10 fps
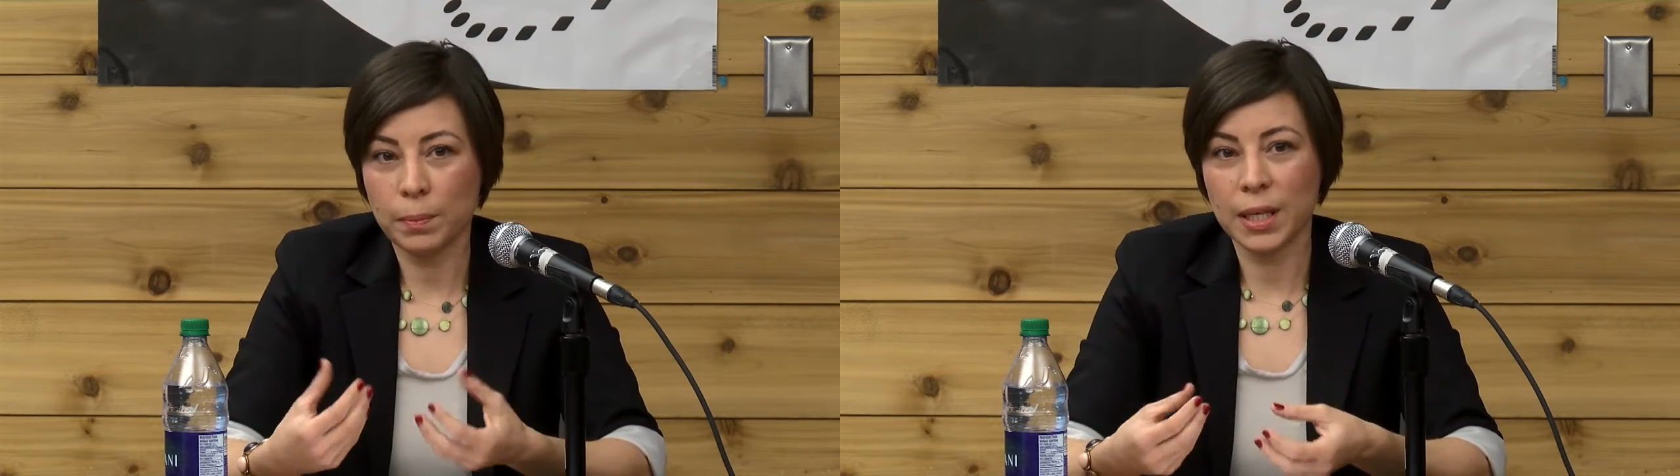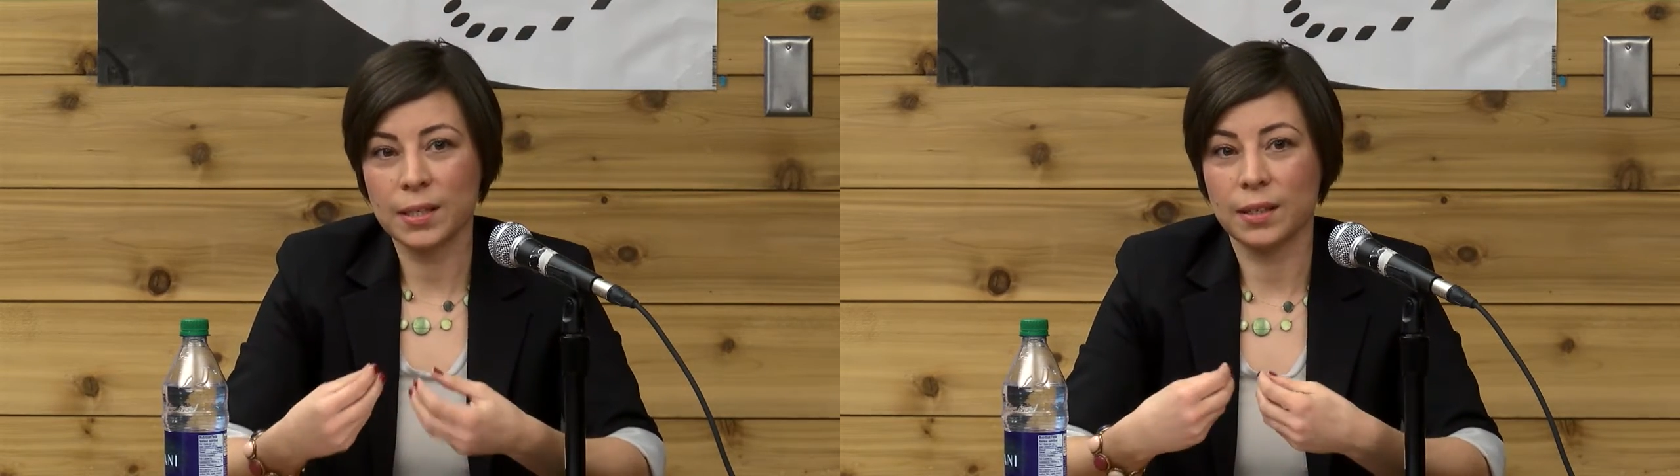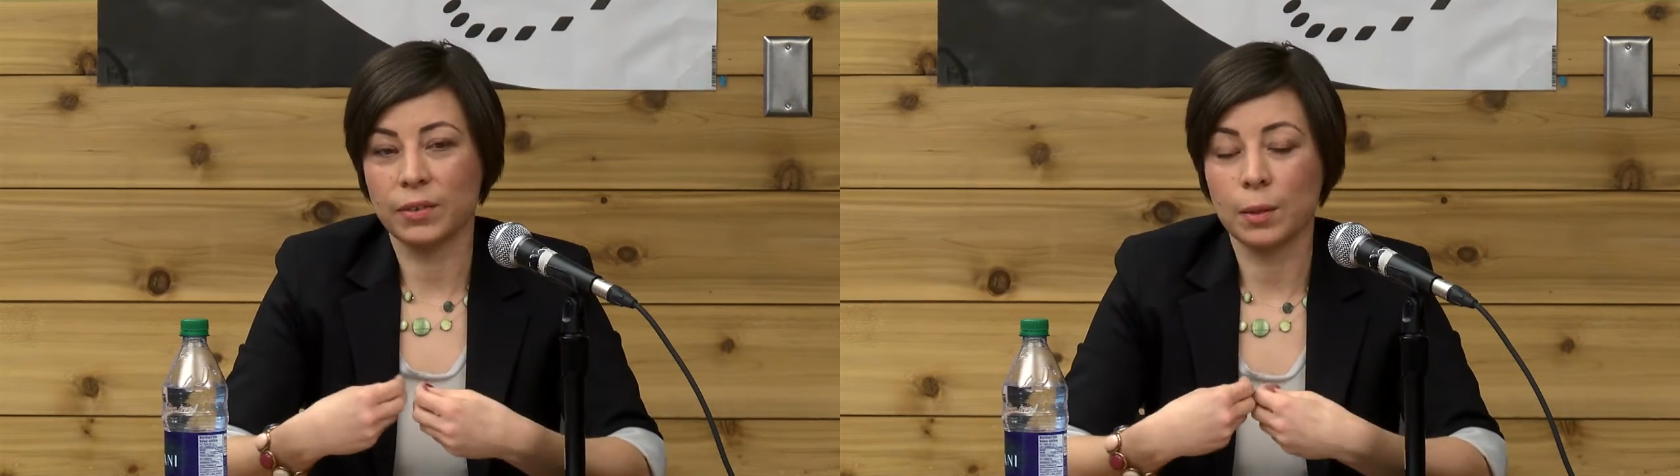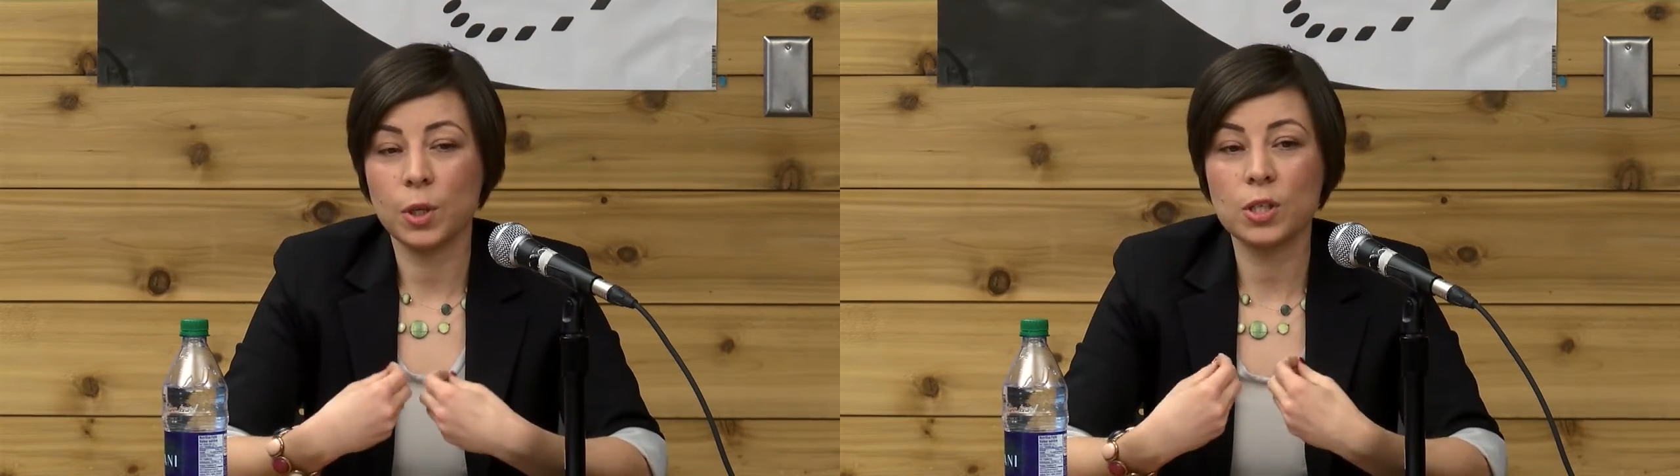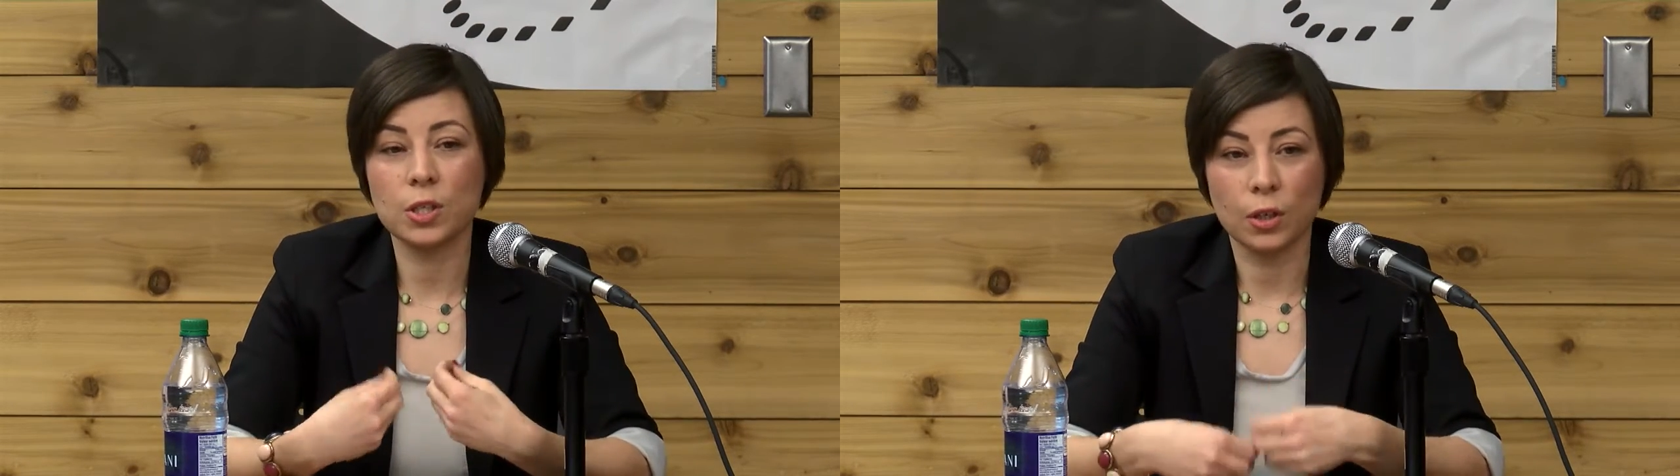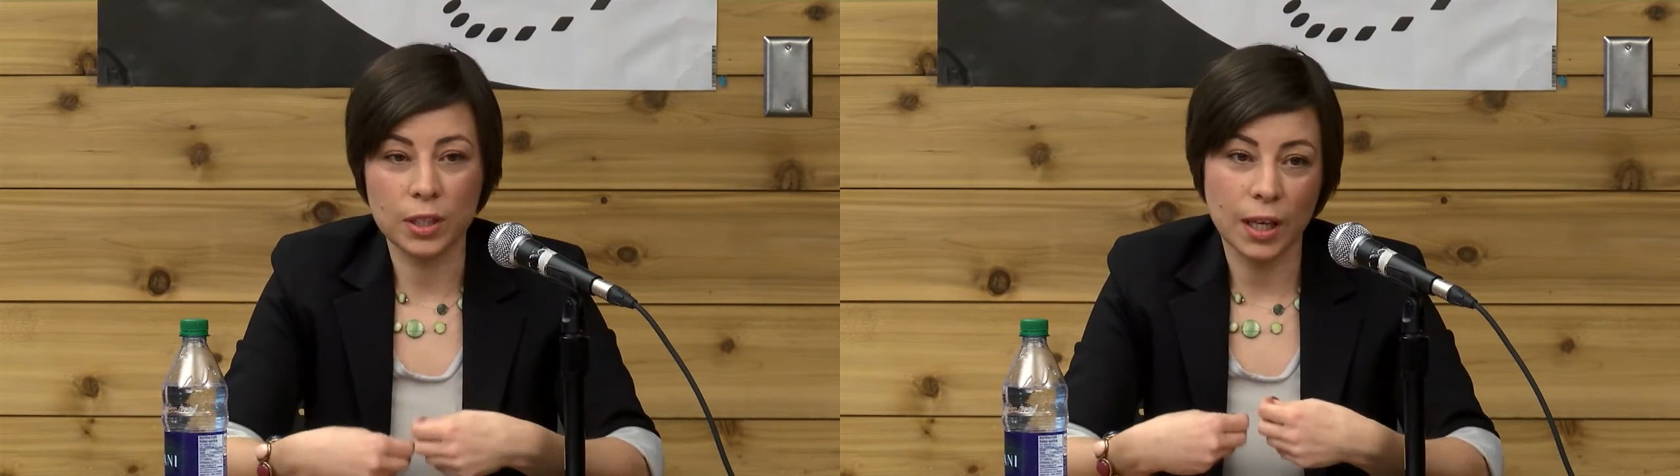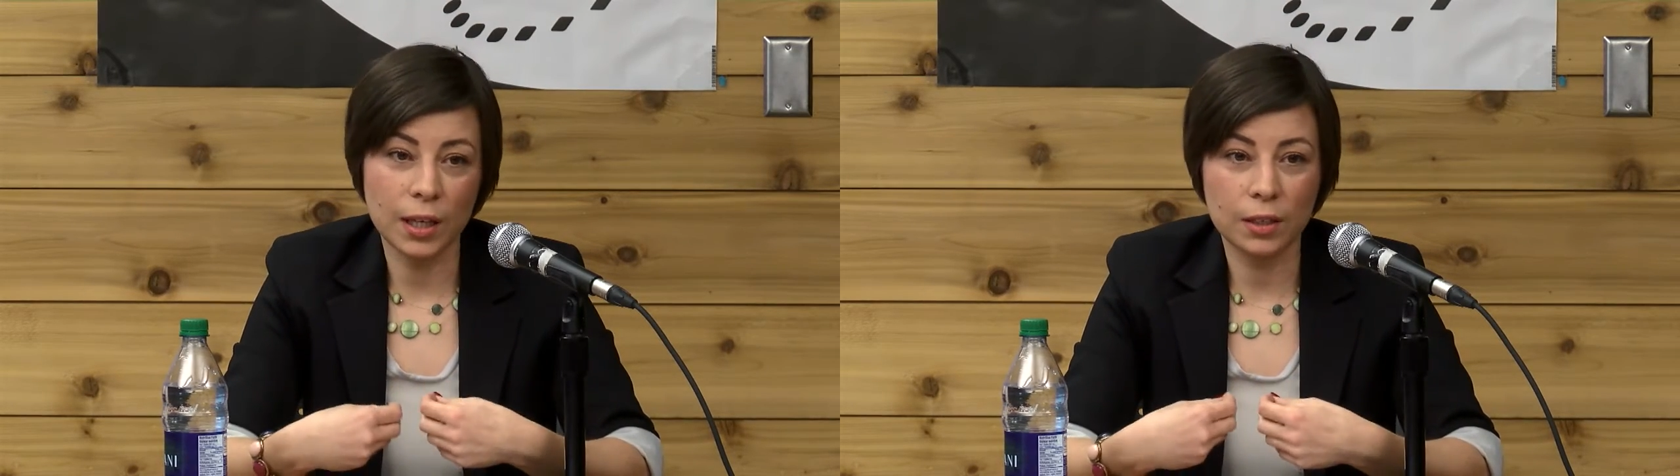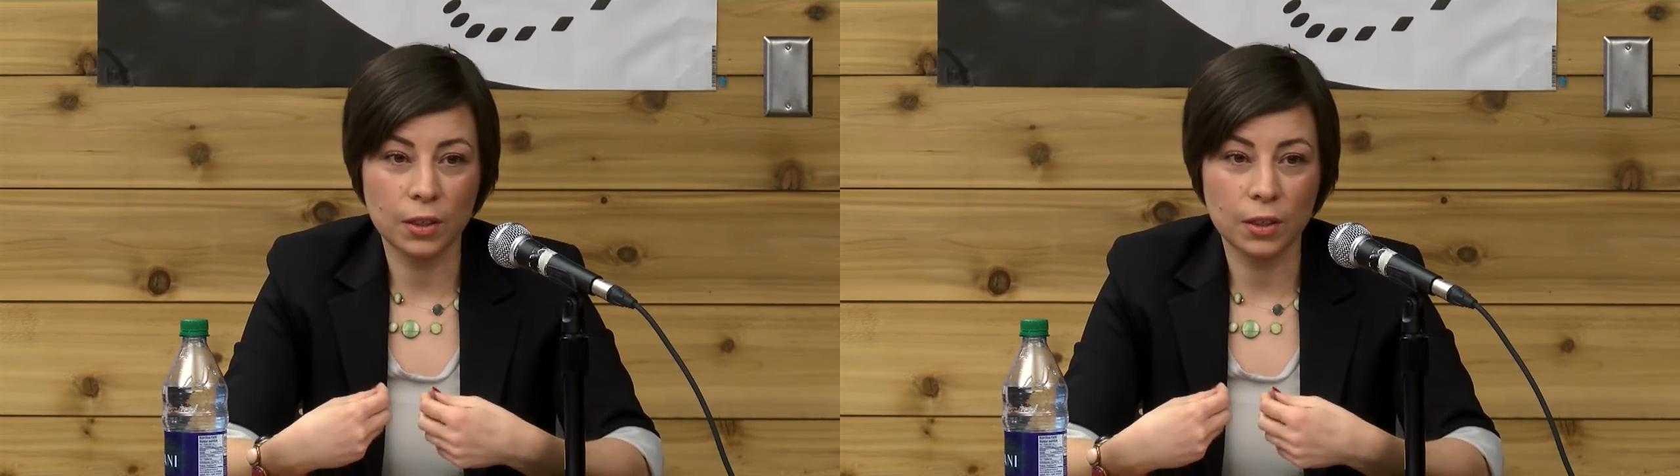mais c'est vraiment central